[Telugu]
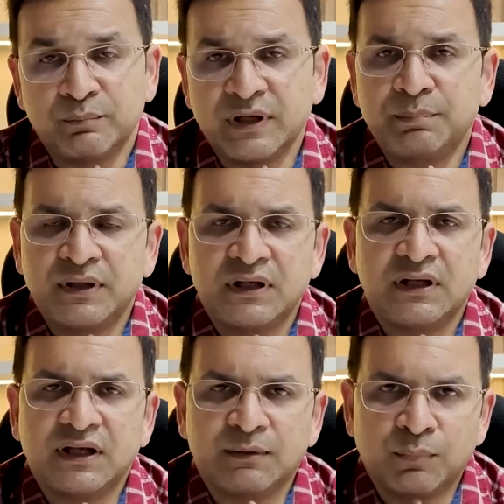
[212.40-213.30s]
బీపీ
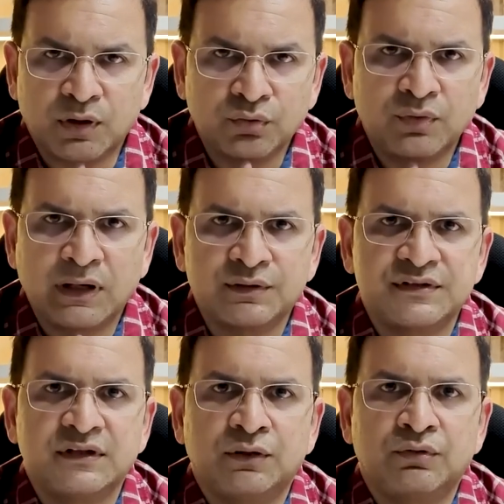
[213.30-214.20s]
బరువు వల్ల
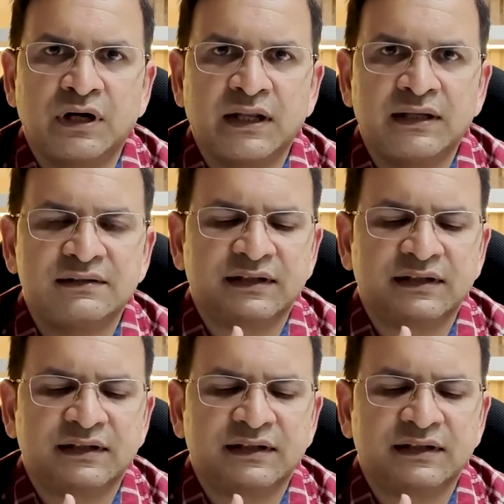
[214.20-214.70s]
వచ్చిందనుకోండి